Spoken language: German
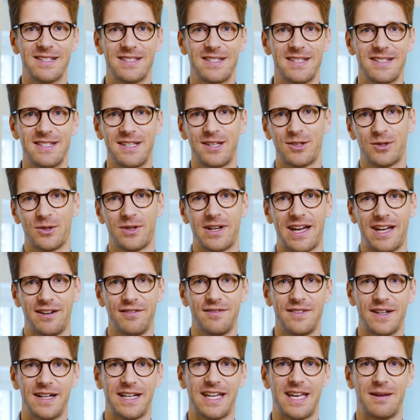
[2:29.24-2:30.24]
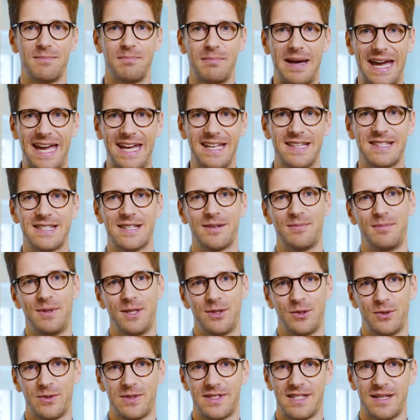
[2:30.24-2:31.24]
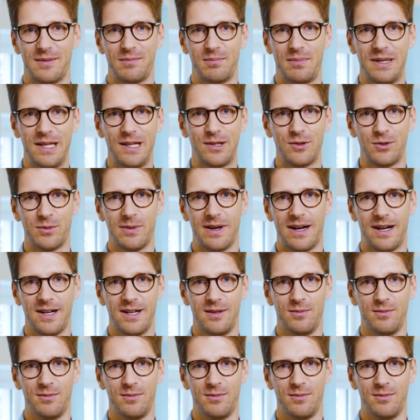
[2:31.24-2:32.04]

Sie sich doch einfach gemeinsam mit uns ein Bild über alle